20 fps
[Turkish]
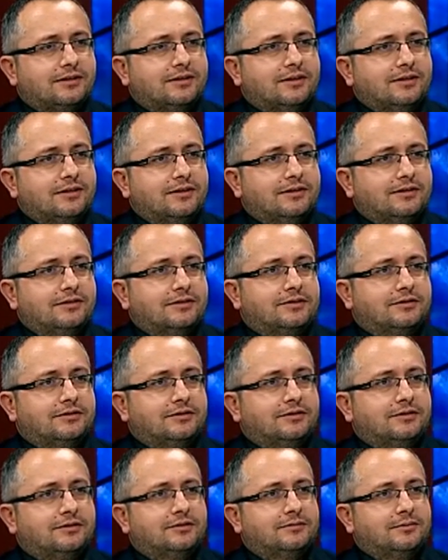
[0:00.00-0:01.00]
istediğiniz
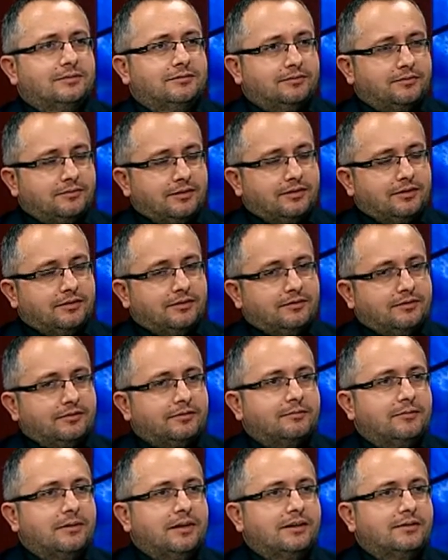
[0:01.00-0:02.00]
e, ve
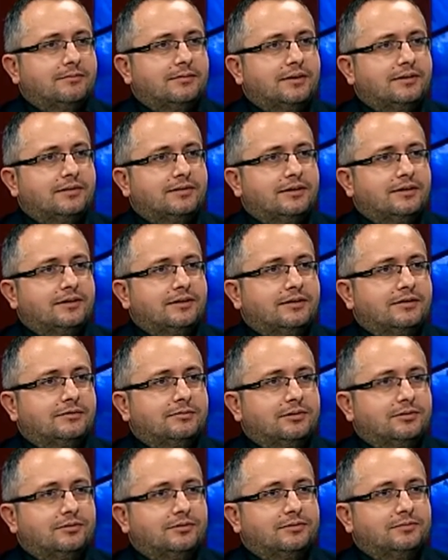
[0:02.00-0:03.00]
belirtmek
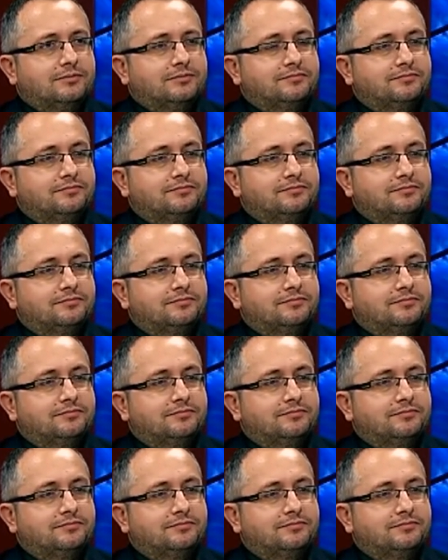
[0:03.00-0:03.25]
istediğiniz bir konu?